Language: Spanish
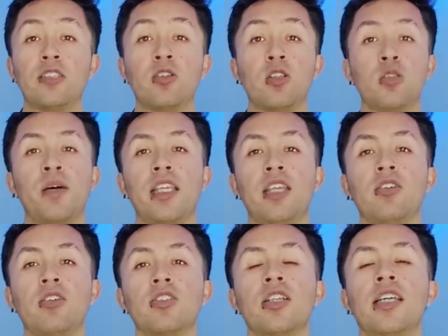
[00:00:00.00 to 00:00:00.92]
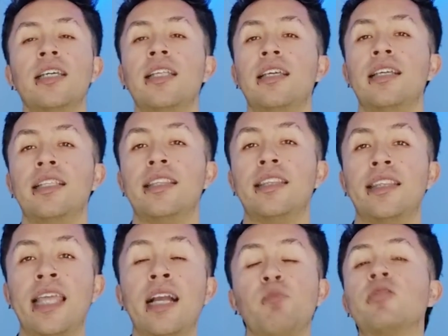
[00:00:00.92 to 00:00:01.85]
en estos dos partidos,
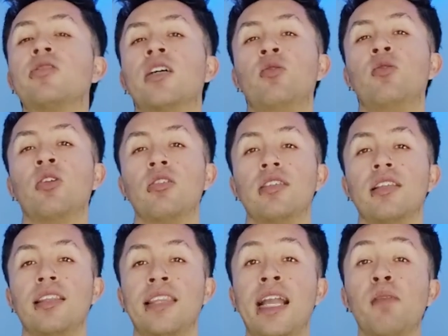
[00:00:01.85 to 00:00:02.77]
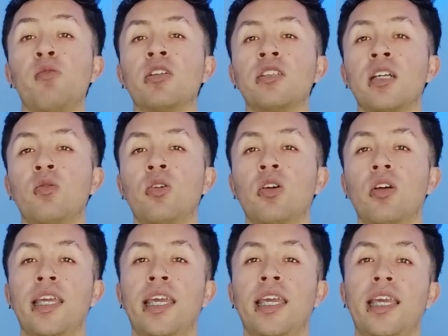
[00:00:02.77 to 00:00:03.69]
tengan por seguro, tengan por
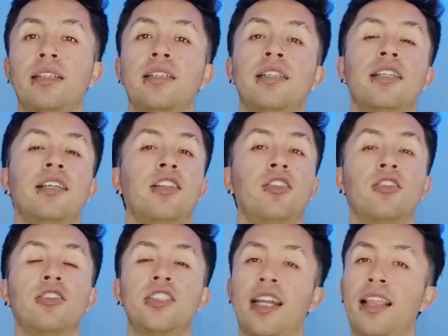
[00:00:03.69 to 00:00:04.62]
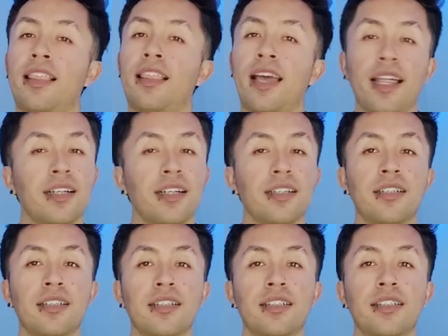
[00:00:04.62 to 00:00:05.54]
seguro que no será nada
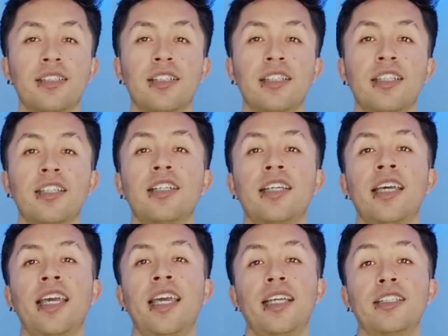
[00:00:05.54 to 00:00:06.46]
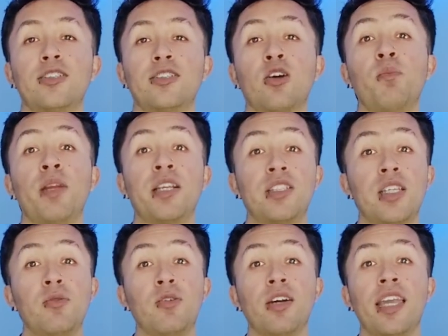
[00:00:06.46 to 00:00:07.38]
eh,
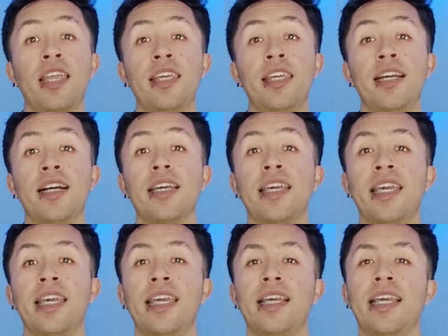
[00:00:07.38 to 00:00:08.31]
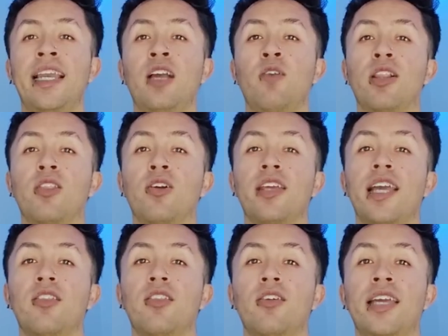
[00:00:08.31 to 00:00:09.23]
sorpresivo que digan que el
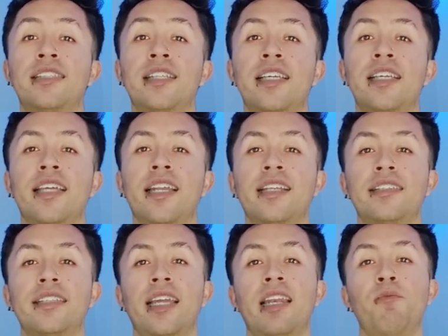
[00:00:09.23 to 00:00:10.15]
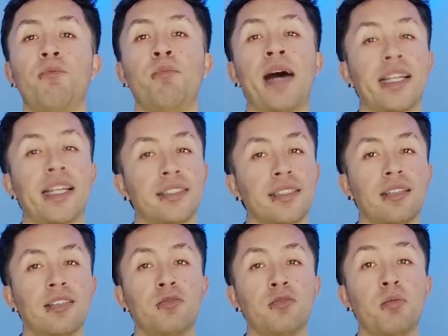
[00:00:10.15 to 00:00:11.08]
ecuatoriano es del interés del
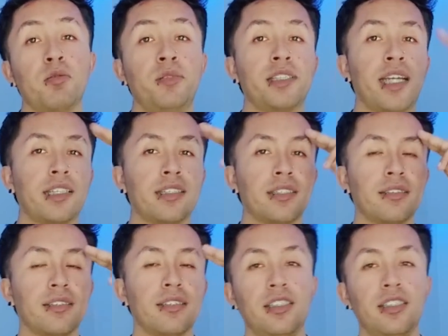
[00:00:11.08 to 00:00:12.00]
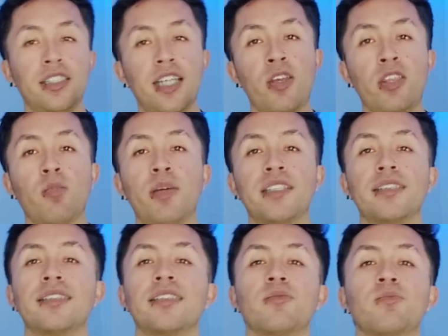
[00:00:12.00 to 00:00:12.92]
Barça. Nos vemos mis cracks. Chao y
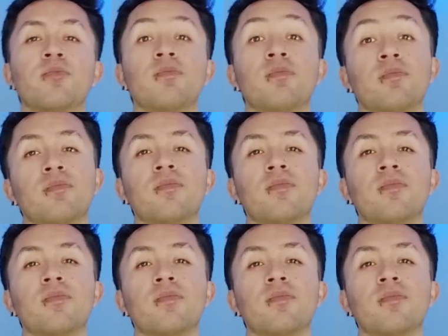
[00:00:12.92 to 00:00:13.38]
topes.